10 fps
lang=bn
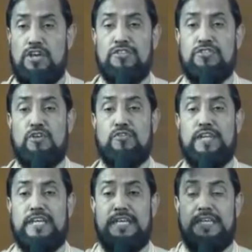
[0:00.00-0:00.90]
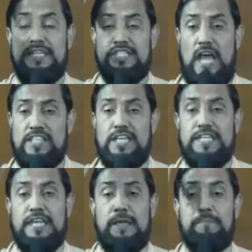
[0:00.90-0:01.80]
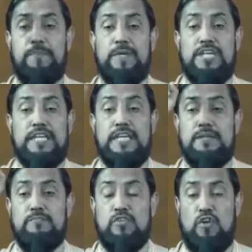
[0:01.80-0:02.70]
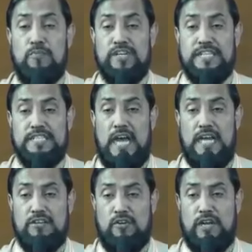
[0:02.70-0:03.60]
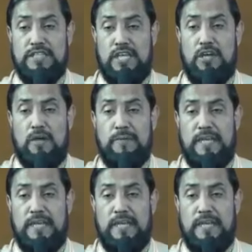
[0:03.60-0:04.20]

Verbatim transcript: তদন্ত করে তাদেরকে বিচারের মুখোমুখি দাঁড় করাতে